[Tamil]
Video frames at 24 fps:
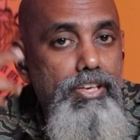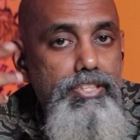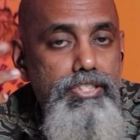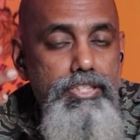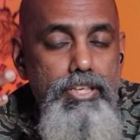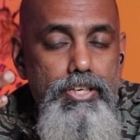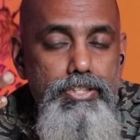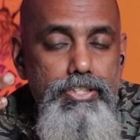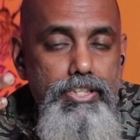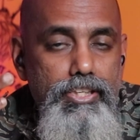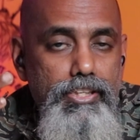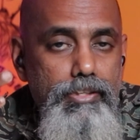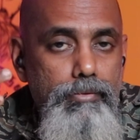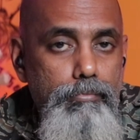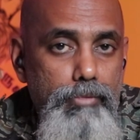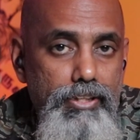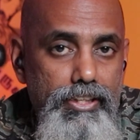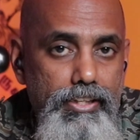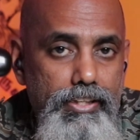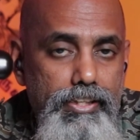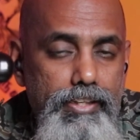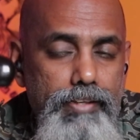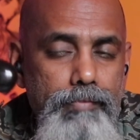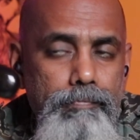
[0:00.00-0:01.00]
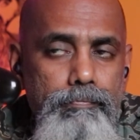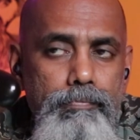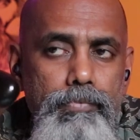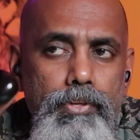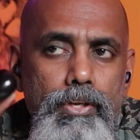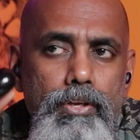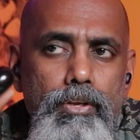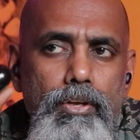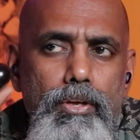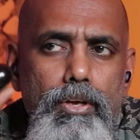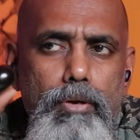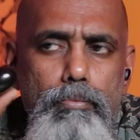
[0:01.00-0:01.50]
ஃபாஸ்ட் சார்ஜிங்கும் இருக்குது
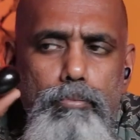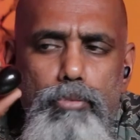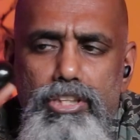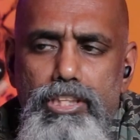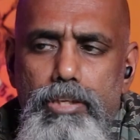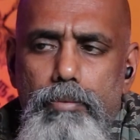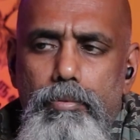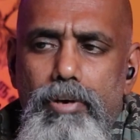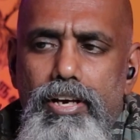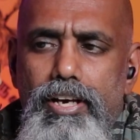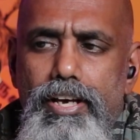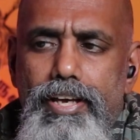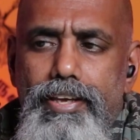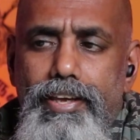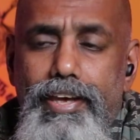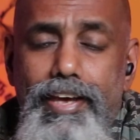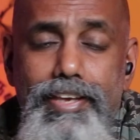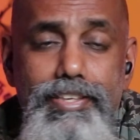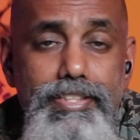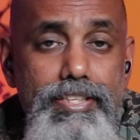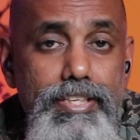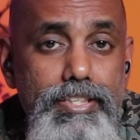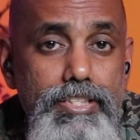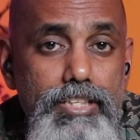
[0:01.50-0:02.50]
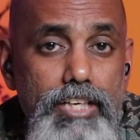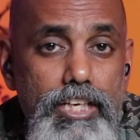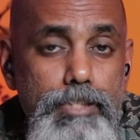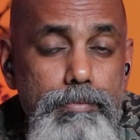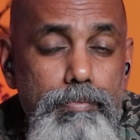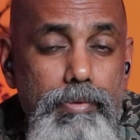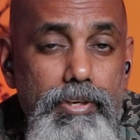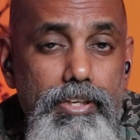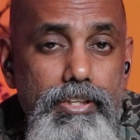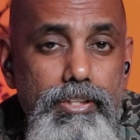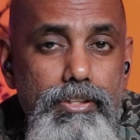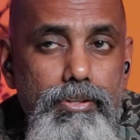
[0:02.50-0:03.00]
மொத்தமாக கேஸை சார்ஜ்
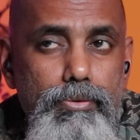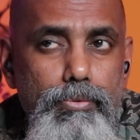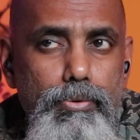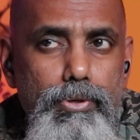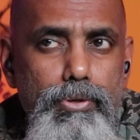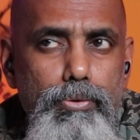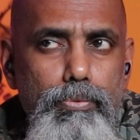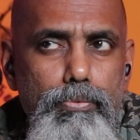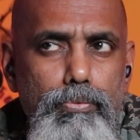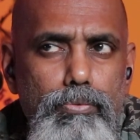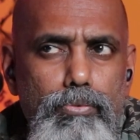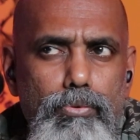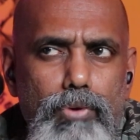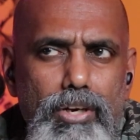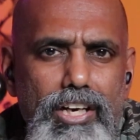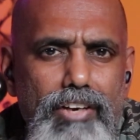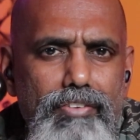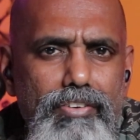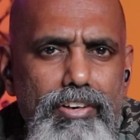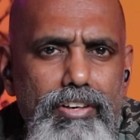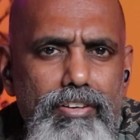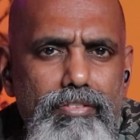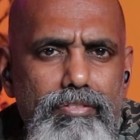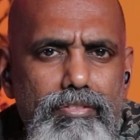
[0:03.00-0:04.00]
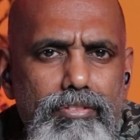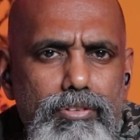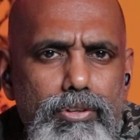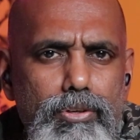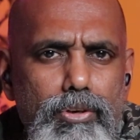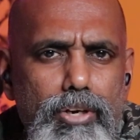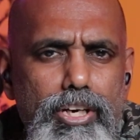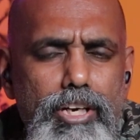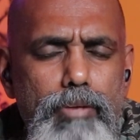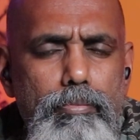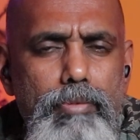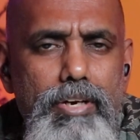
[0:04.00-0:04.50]
பண்ணுறதுக்கு ஒரு ஒன் ஹவர்
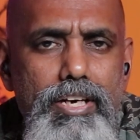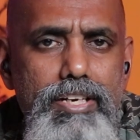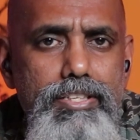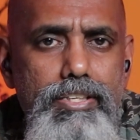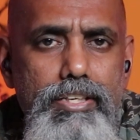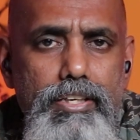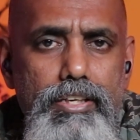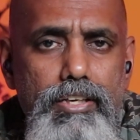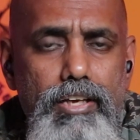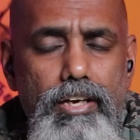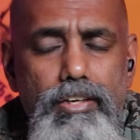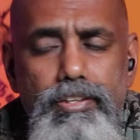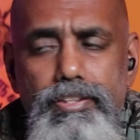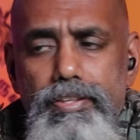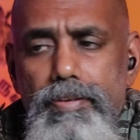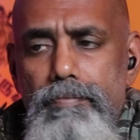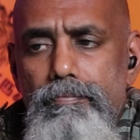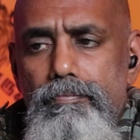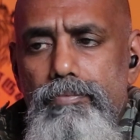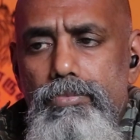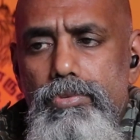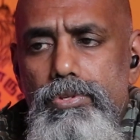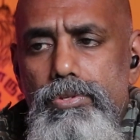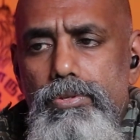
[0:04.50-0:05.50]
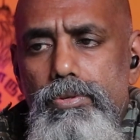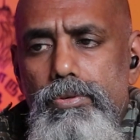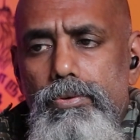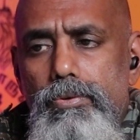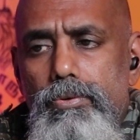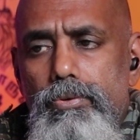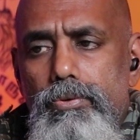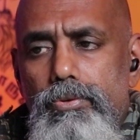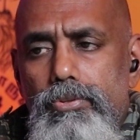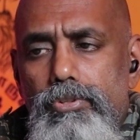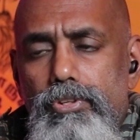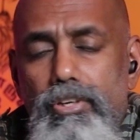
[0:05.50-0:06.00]
டுவெண்ட்டி மினிட்ஸ் கிட்ட ஆகுது ஸோ
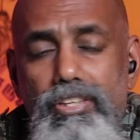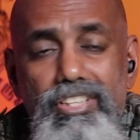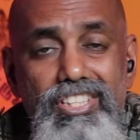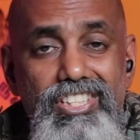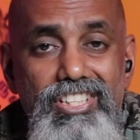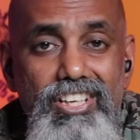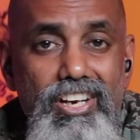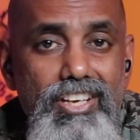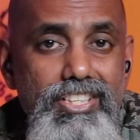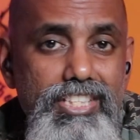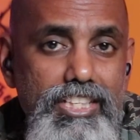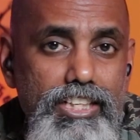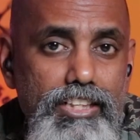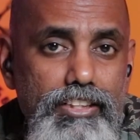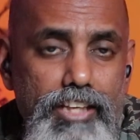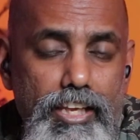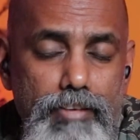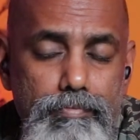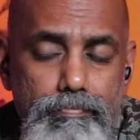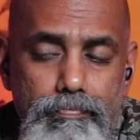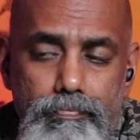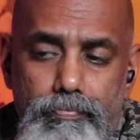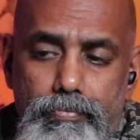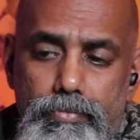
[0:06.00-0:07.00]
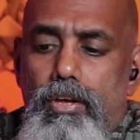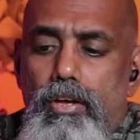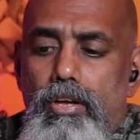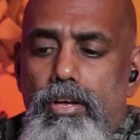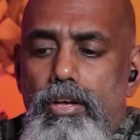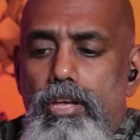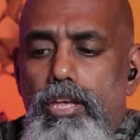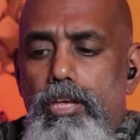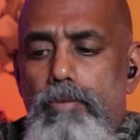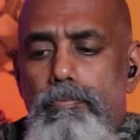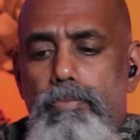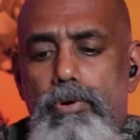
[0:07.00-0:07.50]
இதுதான் சார்ஜிங் டைம்
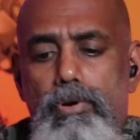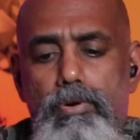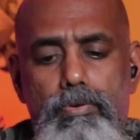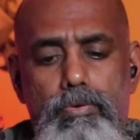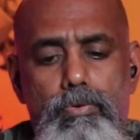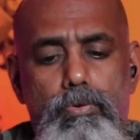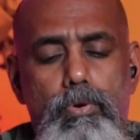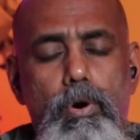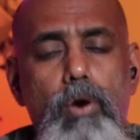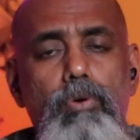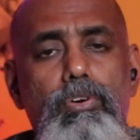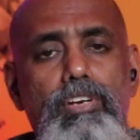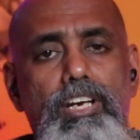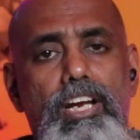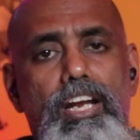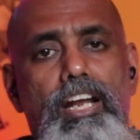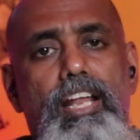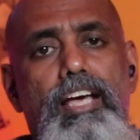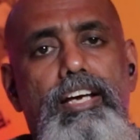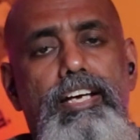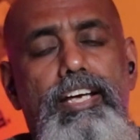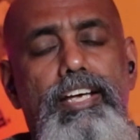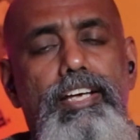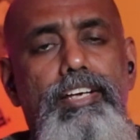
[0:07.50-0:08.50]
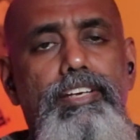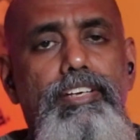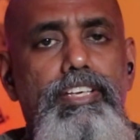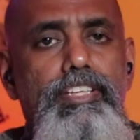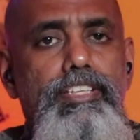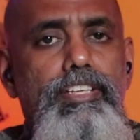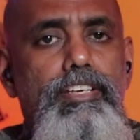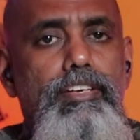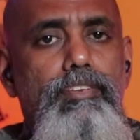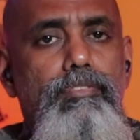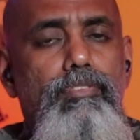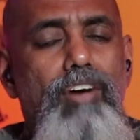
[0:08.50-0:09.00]
இப்போ ஓவராலாக
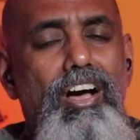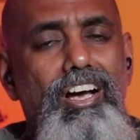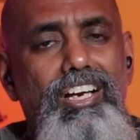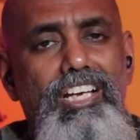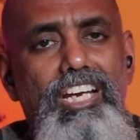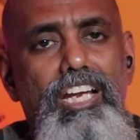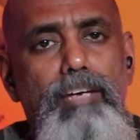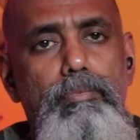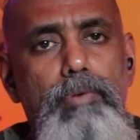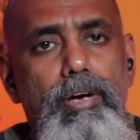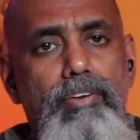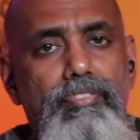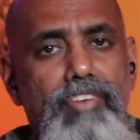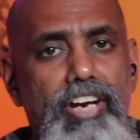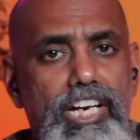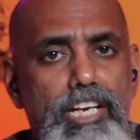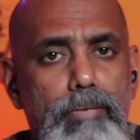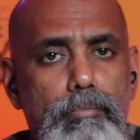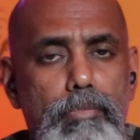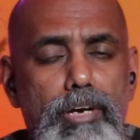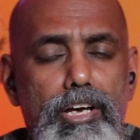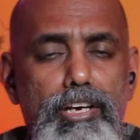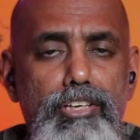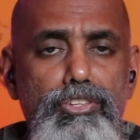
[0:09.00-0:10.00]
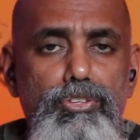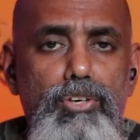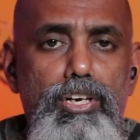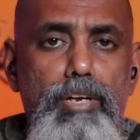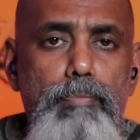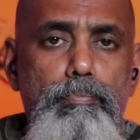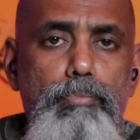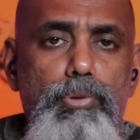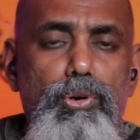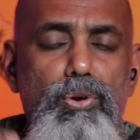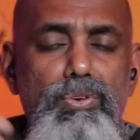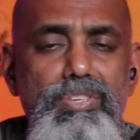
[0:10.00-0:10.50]
இது வாங்கலாமா வேண்டாமா இதோட
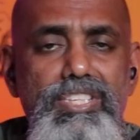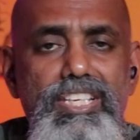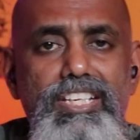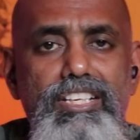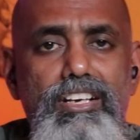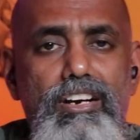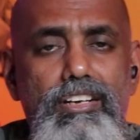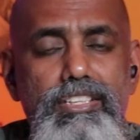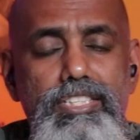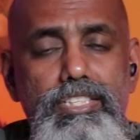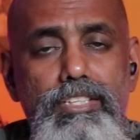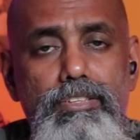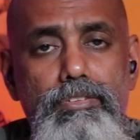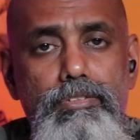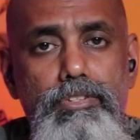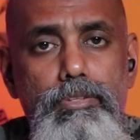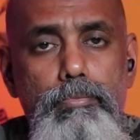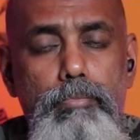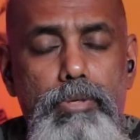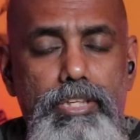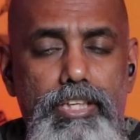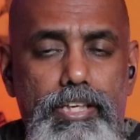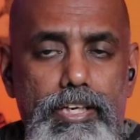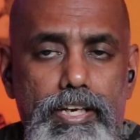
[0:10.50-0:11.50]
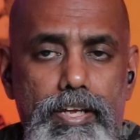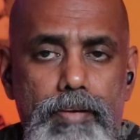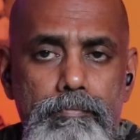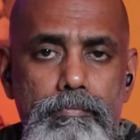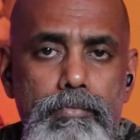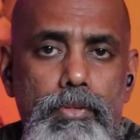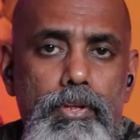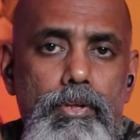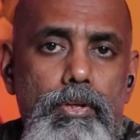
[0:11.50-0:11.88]
ப்ரோஸ் அண்ட் கான்ஸ்னு வந்து பார்த்திங்கன்னா